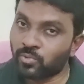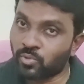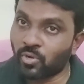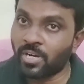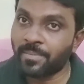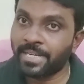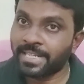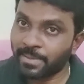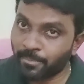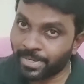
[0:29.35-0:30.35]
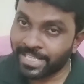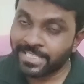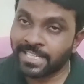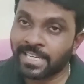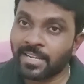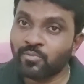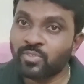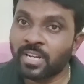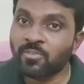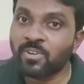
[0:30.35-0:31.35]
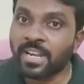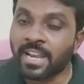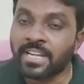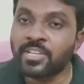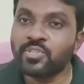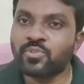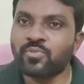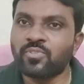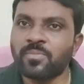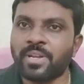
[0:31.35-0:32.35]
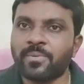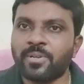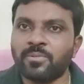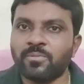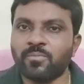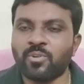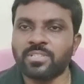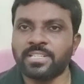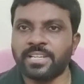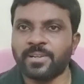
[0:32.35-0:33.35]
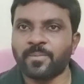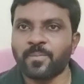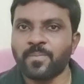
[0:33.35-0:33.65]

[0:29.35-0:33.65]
ద్రోహం అంటే మన దగ్గరే ఉన్నట్టు నటించుకుంటూ మనల్ని మోసం చేయడం